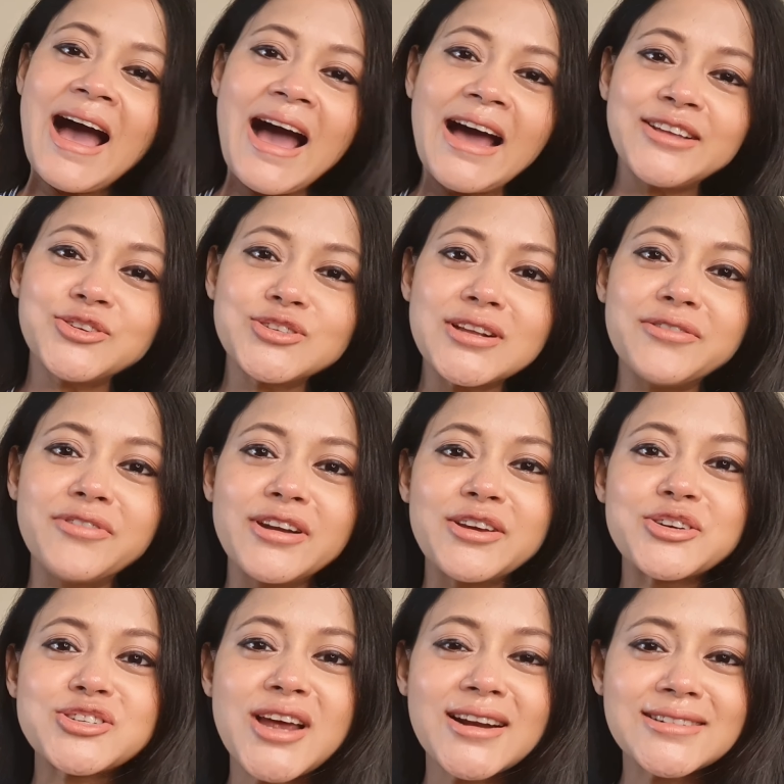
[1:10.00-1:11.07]
आज चलो
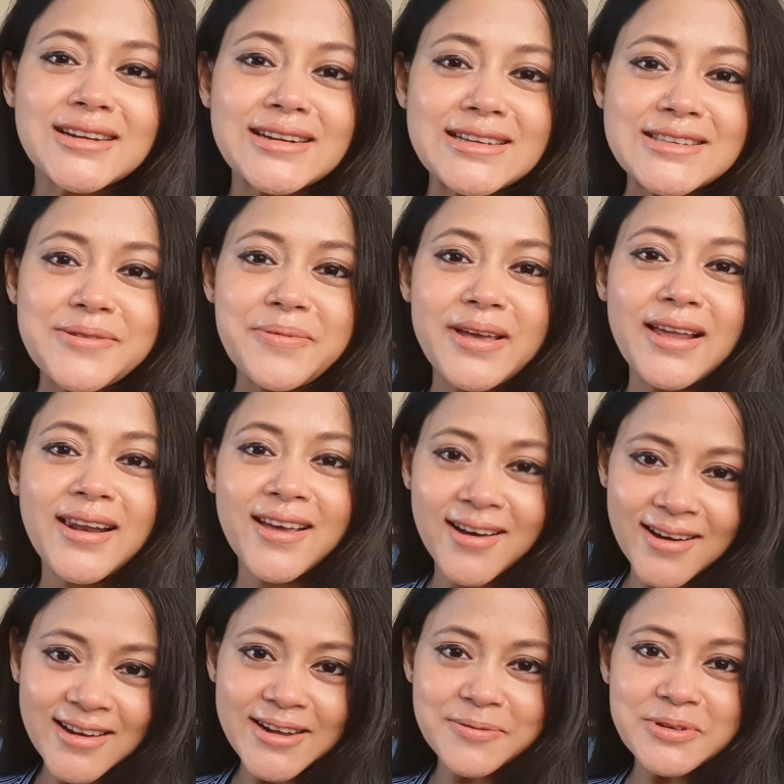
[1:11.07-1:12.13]
वीडियो स्टार्ट करने से पहले
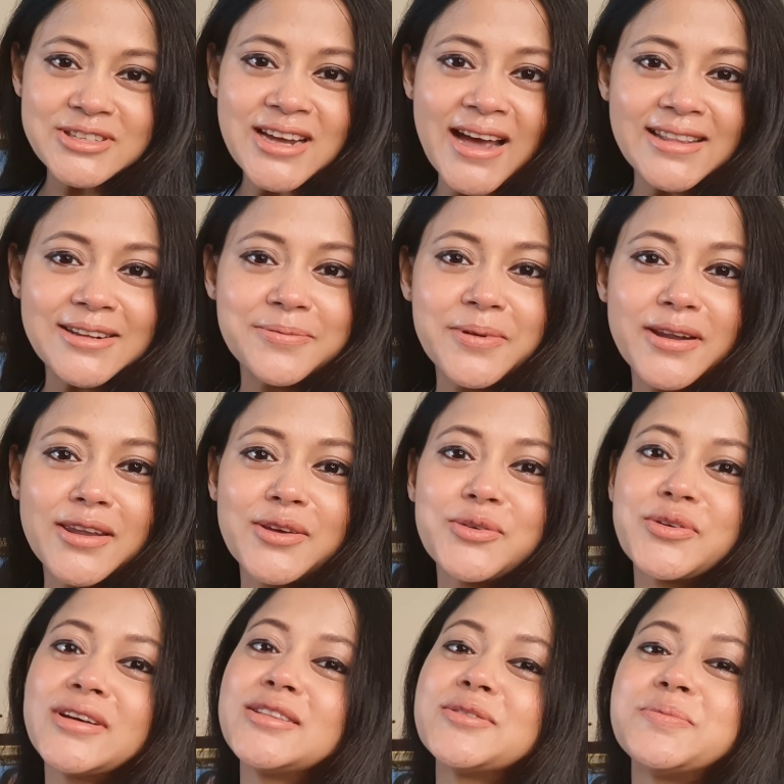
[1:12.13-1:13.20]
अगर अभी चैनल पर
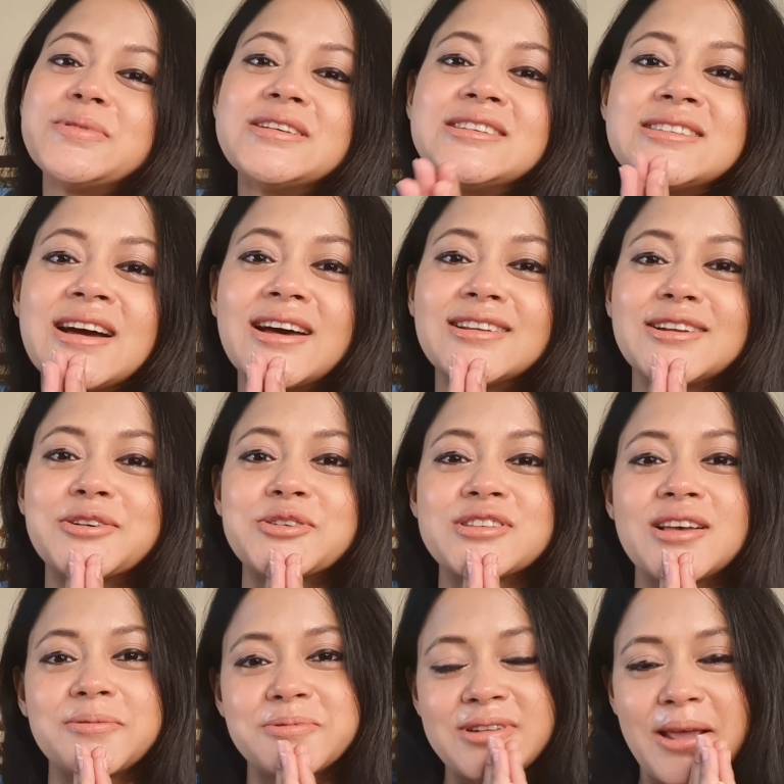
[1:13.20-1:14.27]
न्यू है तो प्लीज़ चैनल को
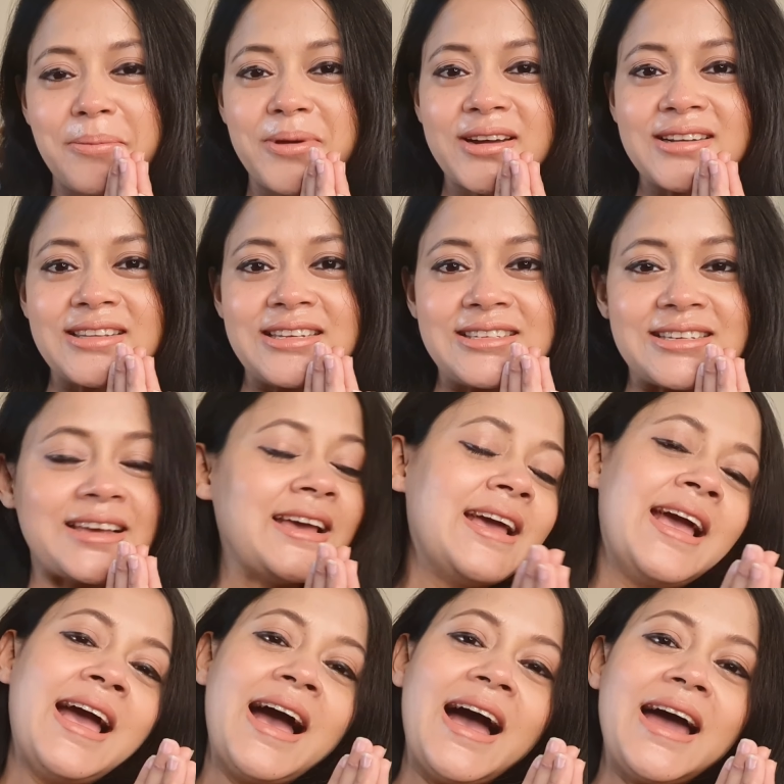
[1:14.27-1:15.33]
सब्सक्राइब कर दीजिए
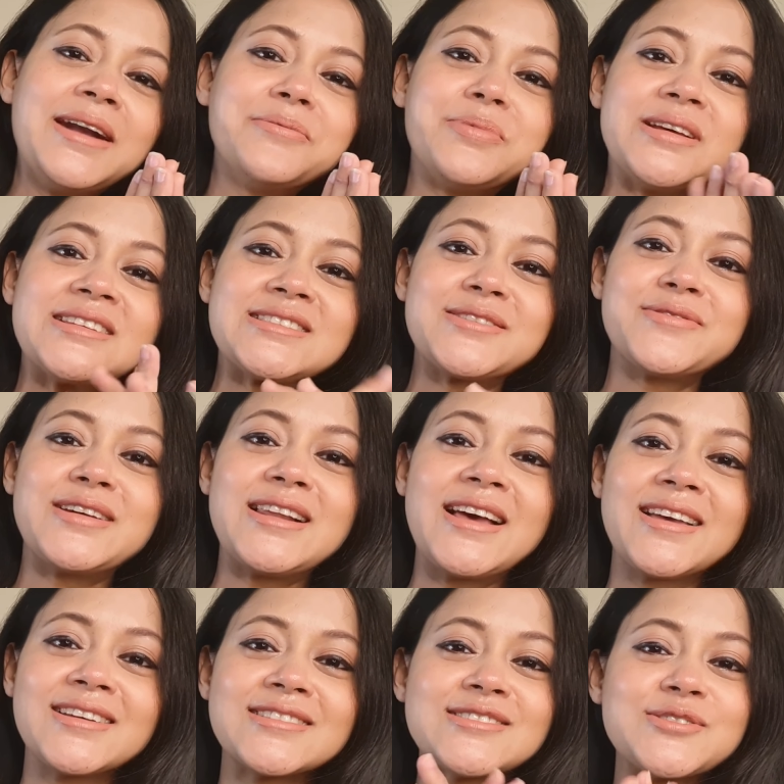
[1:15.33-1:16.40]
एंड प्रेस द बेल
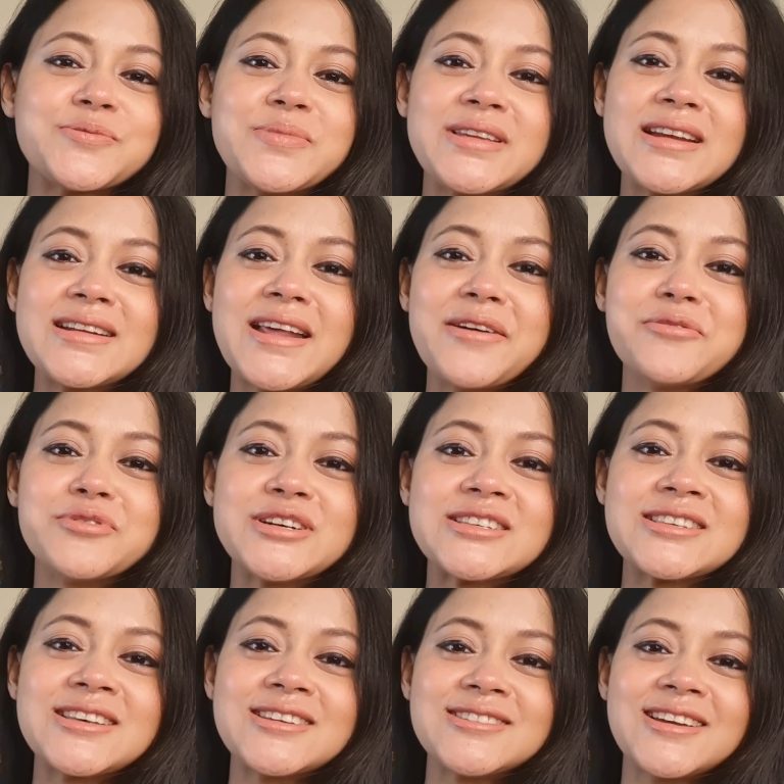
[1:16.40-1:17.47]
आइकन सो बिना टाइम
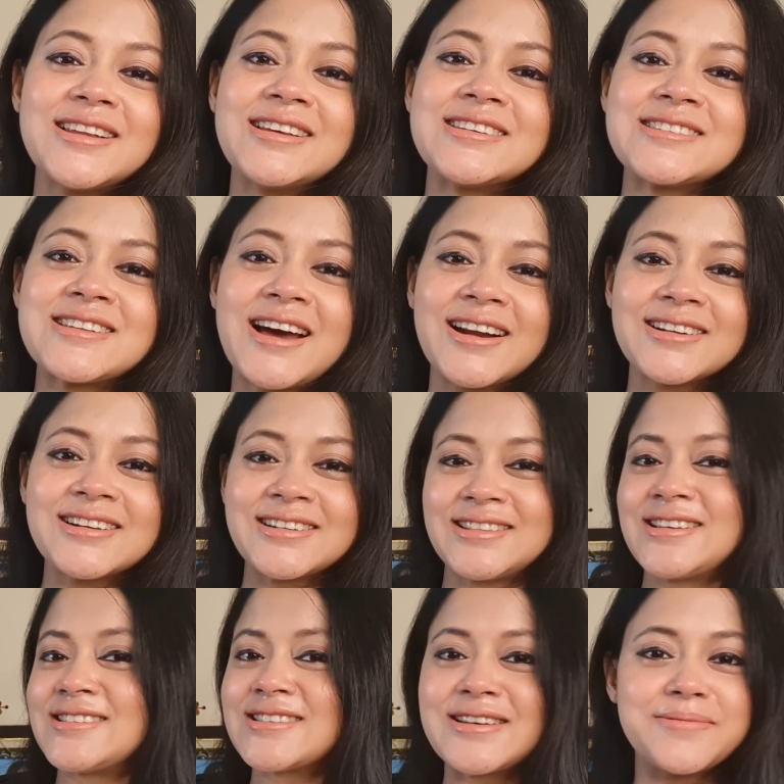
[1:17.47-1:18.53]
मस्त के चलिए स्टार्ट
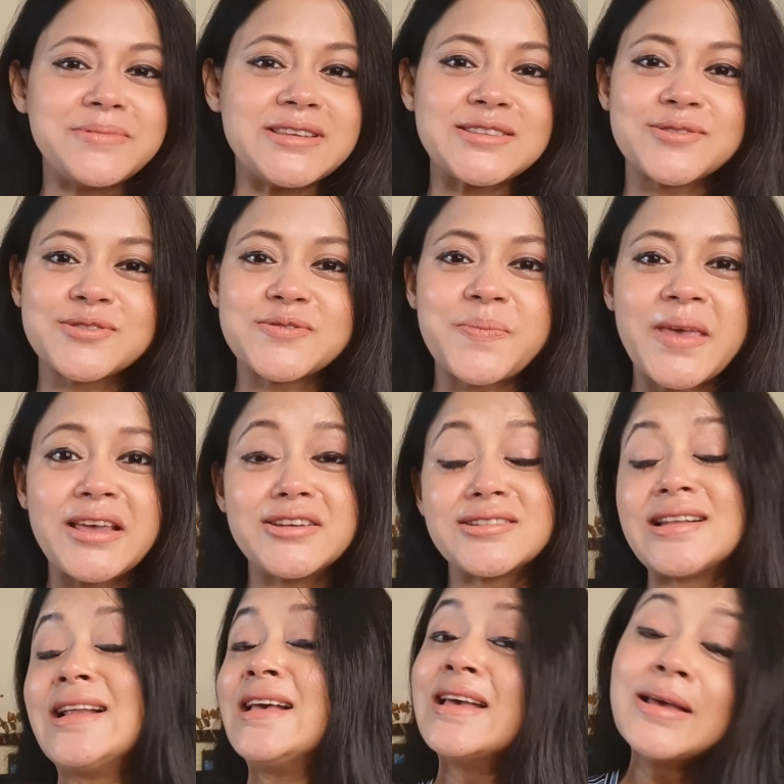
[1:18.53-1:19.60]
करते हैं इसका मीसो
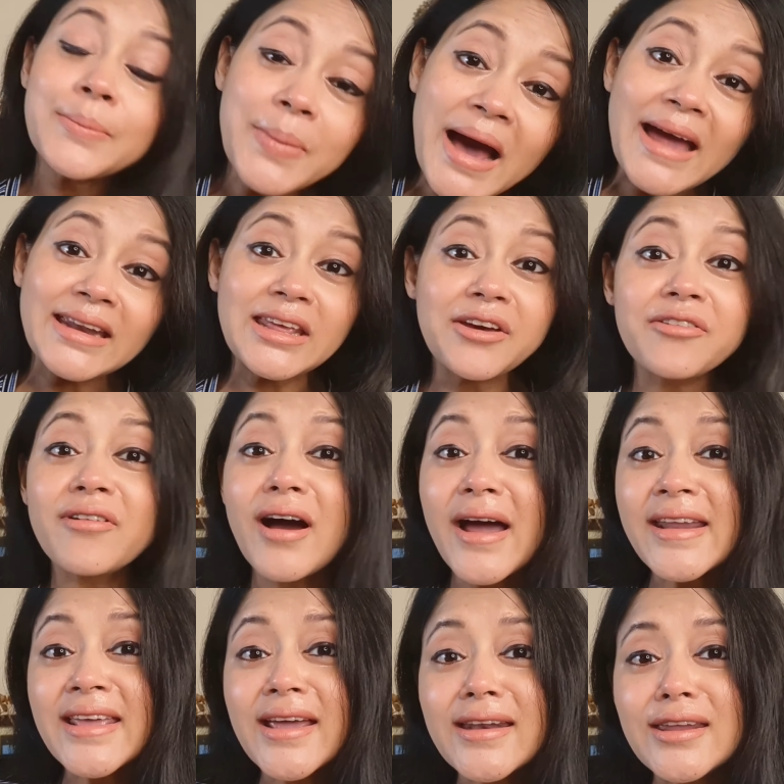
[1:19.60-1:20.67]
स्पेशल पार्टी
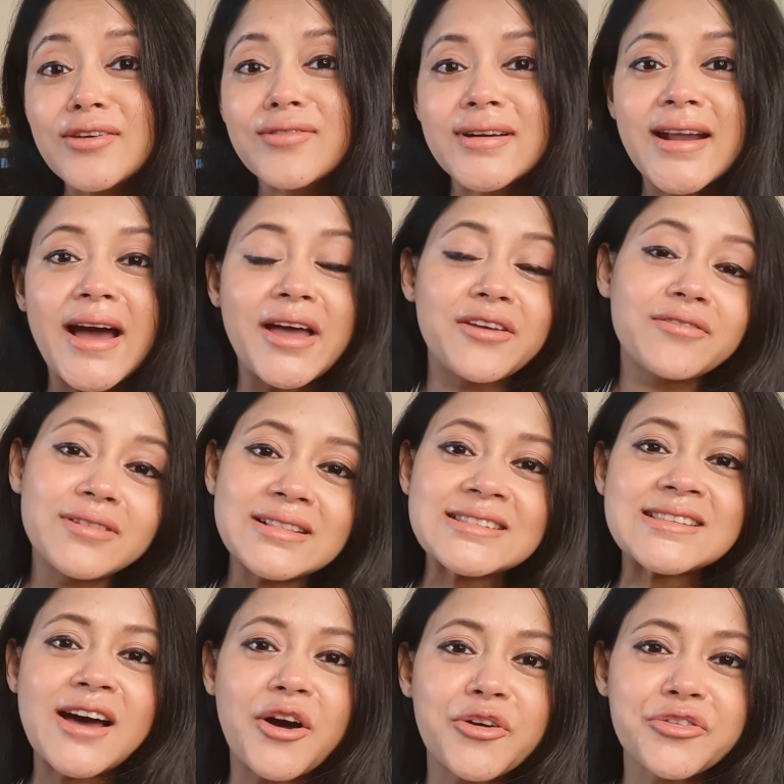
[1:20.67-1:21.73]
वार ये न्यू
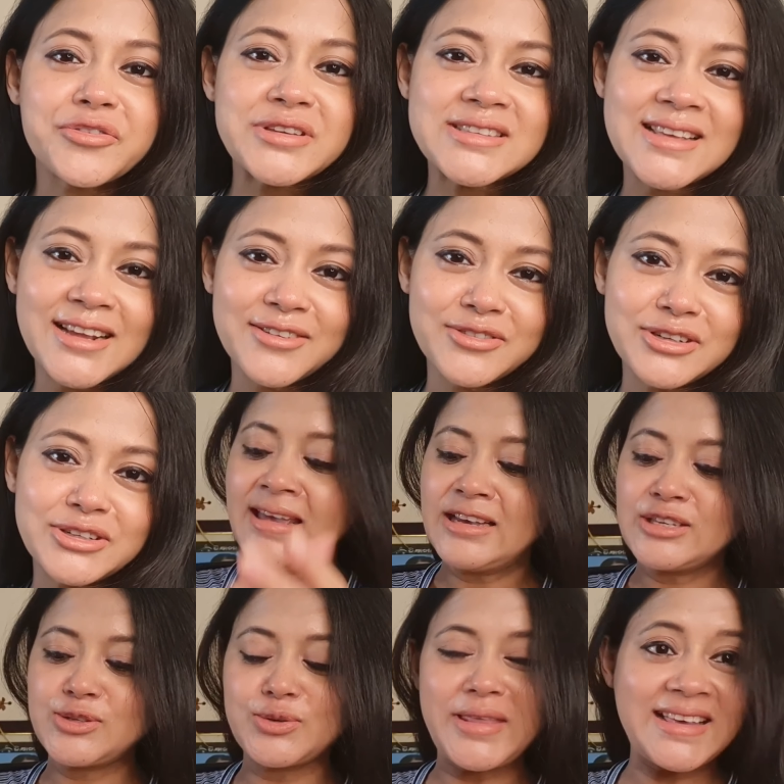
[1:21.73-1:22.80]
अराइवल साउथ फिसल
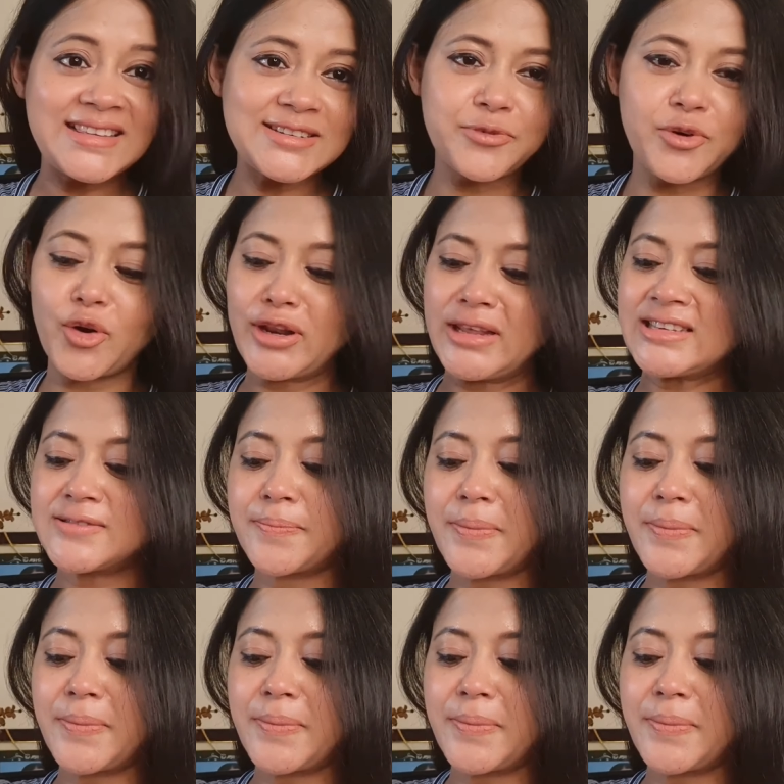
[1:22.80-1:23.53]
वीडियो सो नेक्स्ट वन इज